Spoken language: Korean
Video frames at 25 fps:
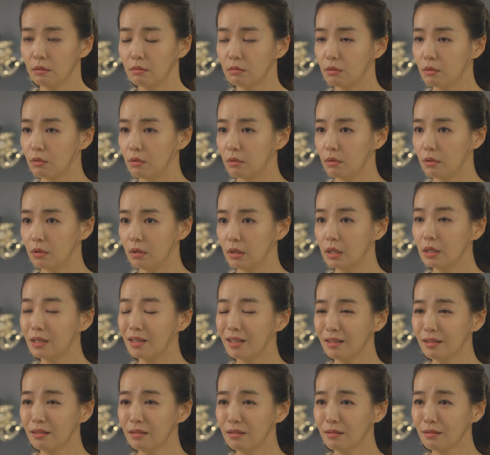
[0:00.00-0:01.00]
아니,
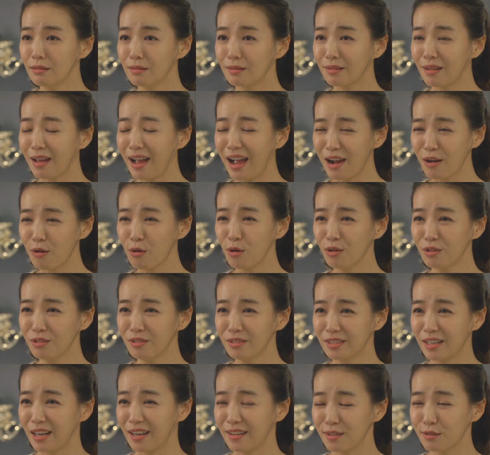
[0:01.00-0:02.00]
이키는
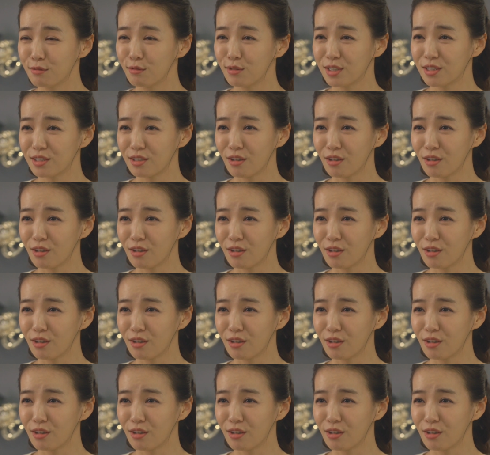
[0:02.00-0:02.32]
학원을 다니고